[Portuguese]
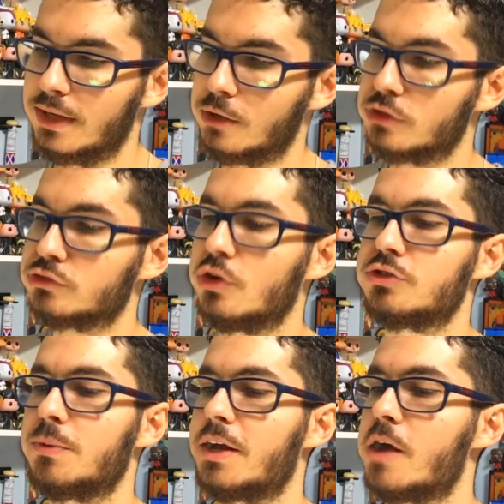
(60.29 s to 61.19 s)
É
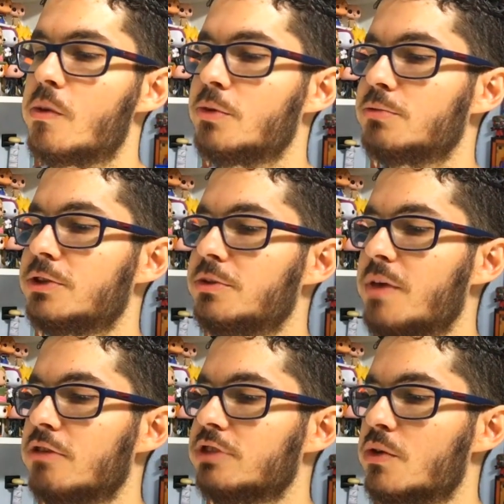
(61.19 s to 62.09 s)
gostoso, para quem comeu
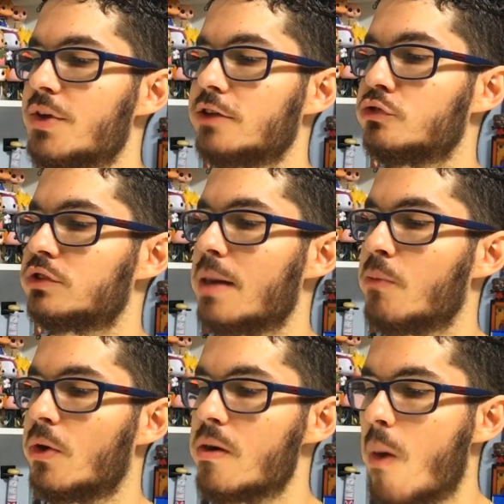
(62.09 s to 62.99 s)
marshmallow já conhece o
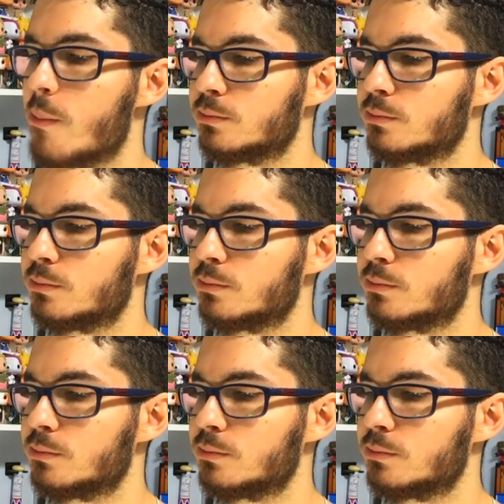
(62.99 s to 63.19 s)
sabor.